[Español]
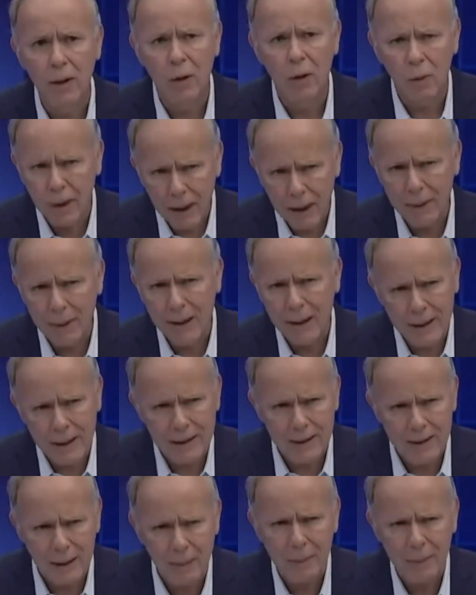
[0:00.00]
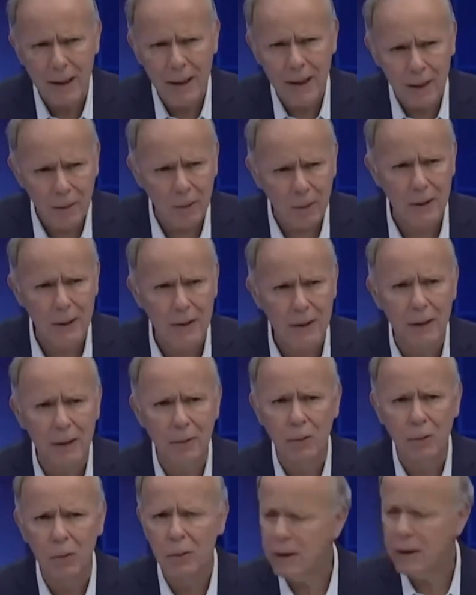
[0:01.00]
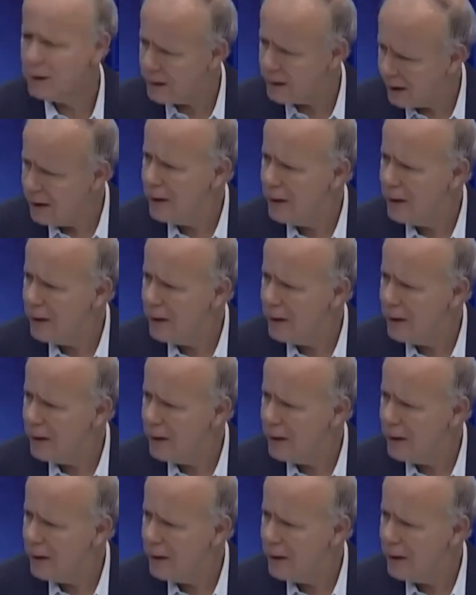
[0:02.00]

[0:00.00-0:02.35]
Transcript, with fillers: Lo van a ver desde el miércoles algunas